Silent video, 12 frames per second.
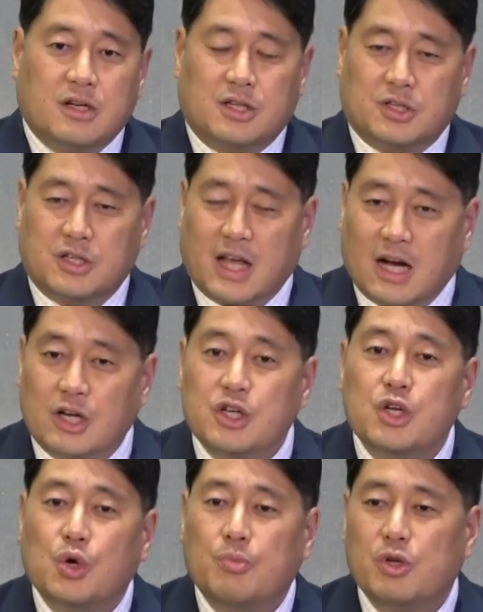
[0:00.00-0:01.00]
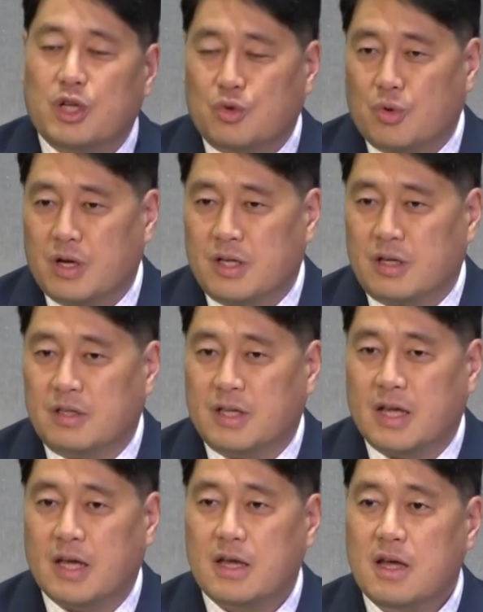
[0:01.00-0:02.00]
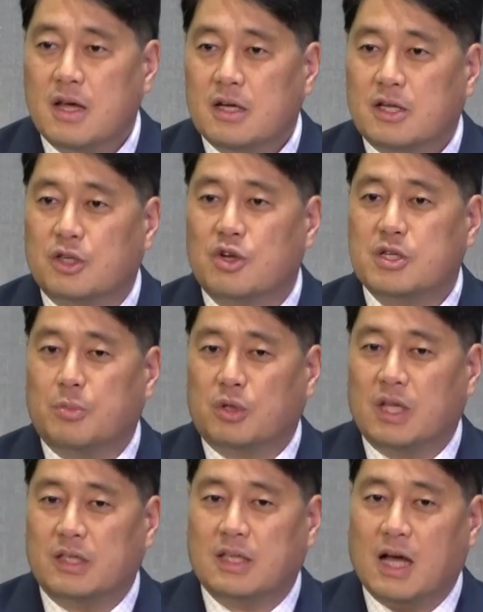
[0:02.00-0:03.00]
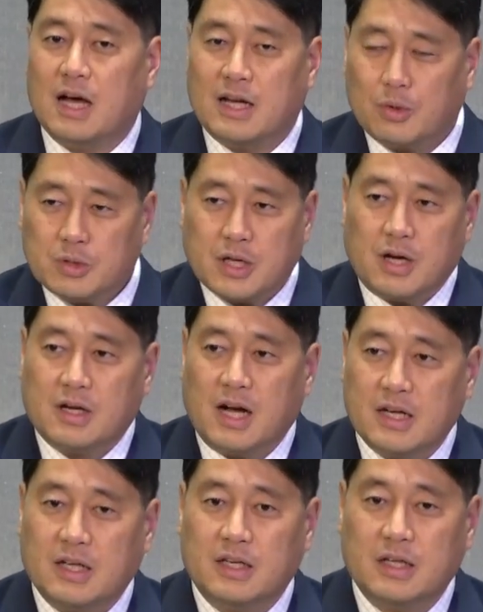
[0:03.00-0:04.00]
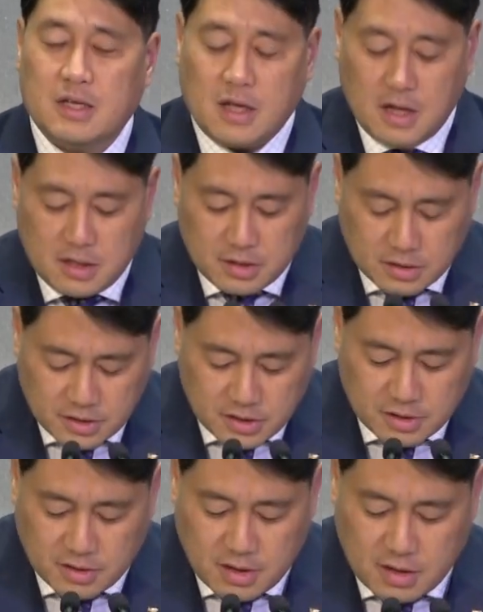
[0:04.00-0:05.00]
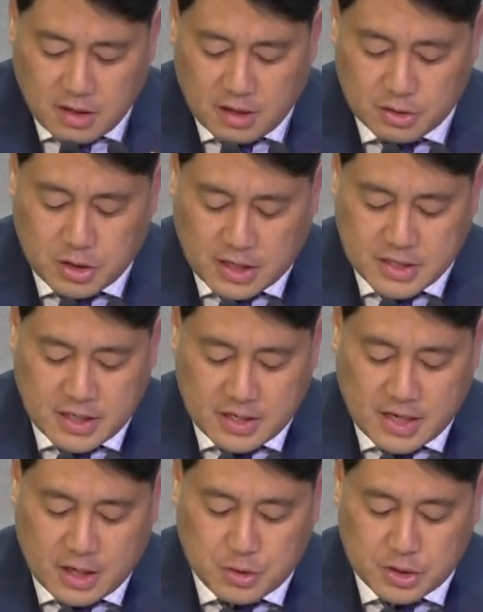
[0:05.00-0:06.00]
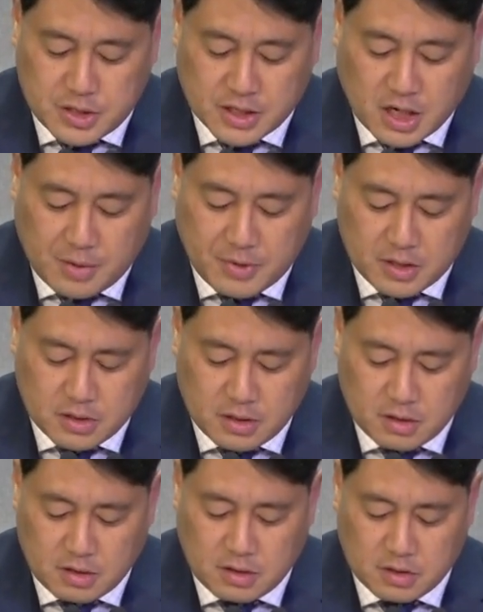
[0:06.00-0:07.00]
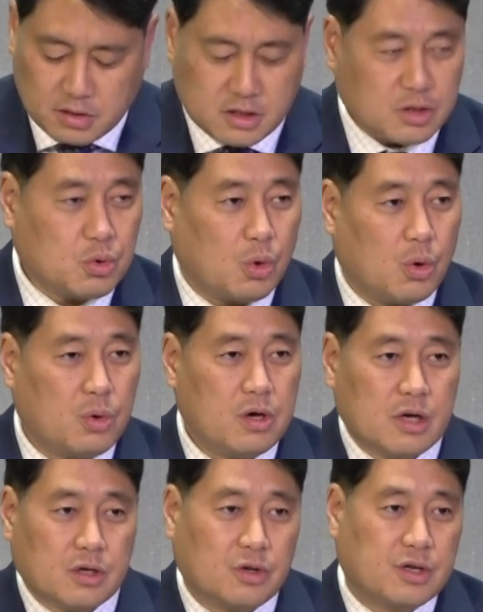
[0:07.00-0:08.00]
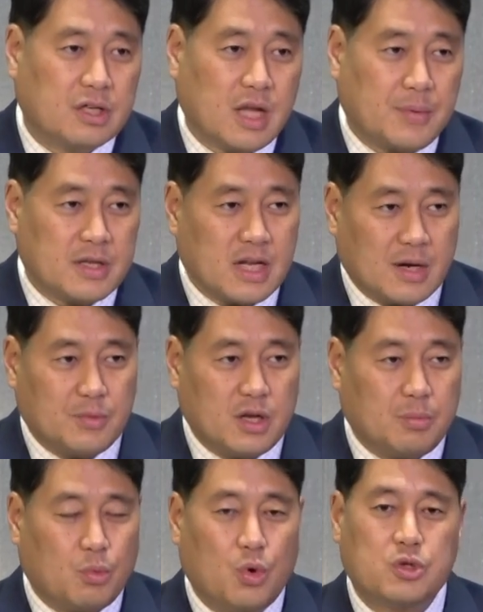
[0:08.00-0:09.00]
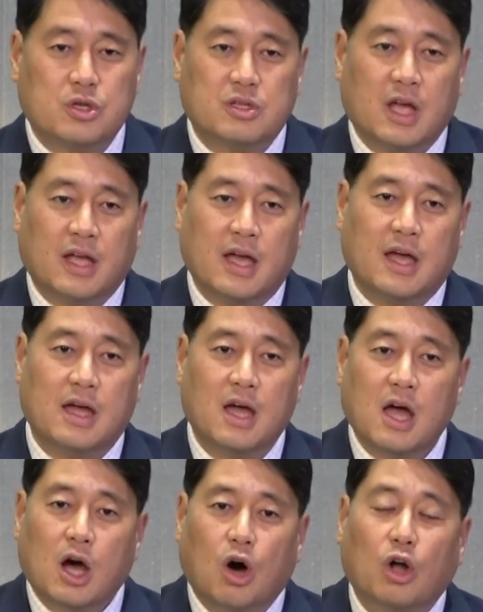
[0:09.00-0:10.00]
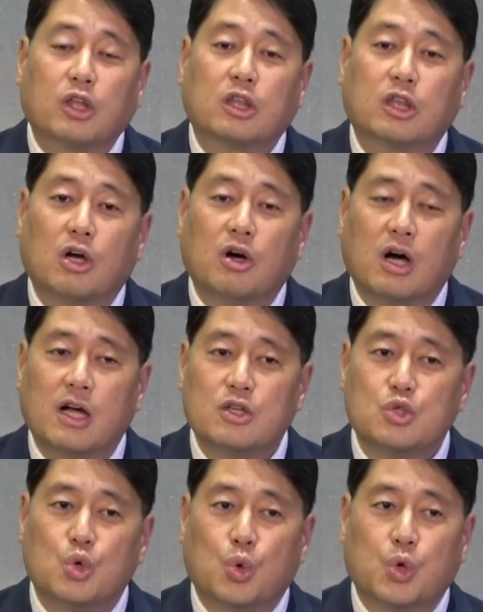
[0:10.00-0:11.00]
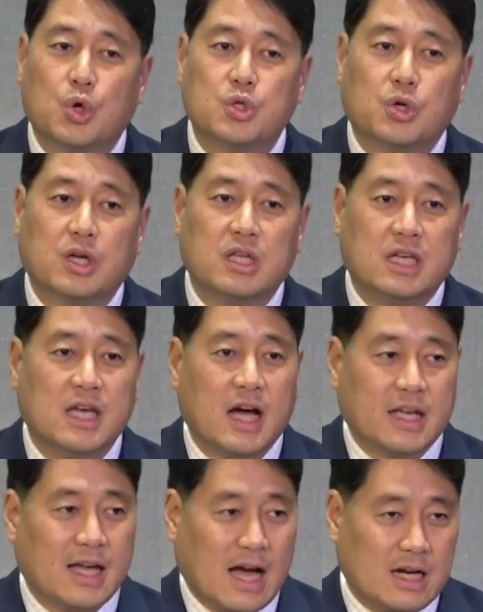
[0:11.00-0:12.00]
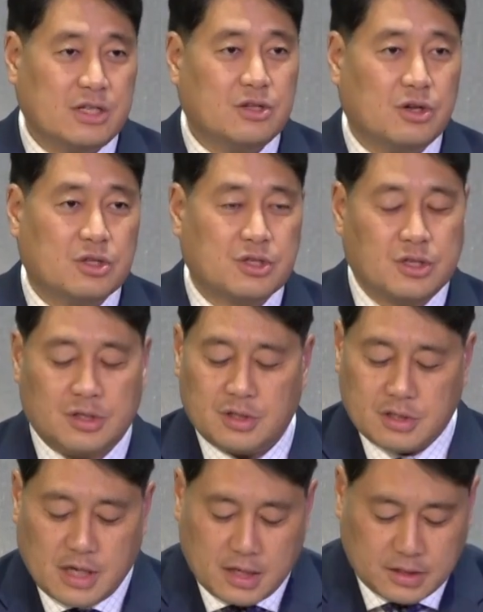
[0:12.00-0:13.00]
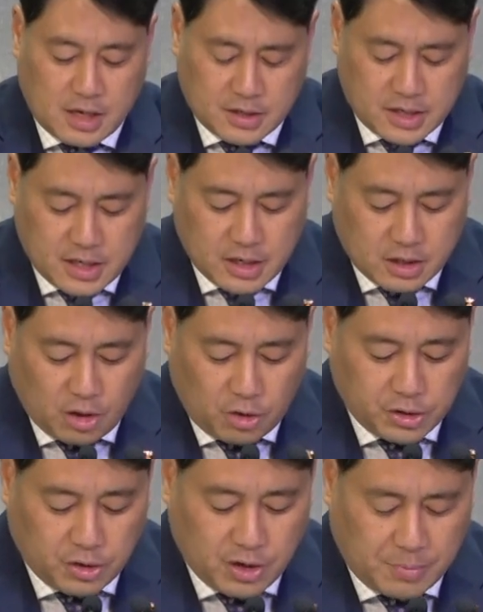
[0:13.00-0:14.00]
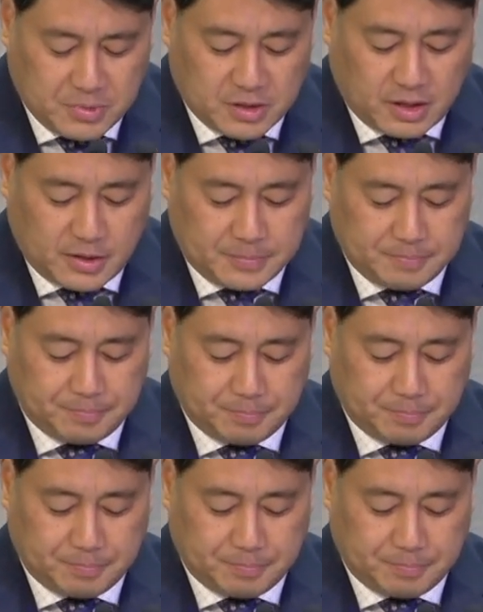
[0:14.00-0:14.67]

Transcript: 그래서 내가 의로움을 이루어야 되는데 그러지 못한다라고 생각하니 늘 어, 자신에 대한 죄책감이 어, 크고 그렇기 때문에 사람들이 모였을 때에 어떠한 종교적인 이야기 하는 것을 상당히 꺼려 합니다.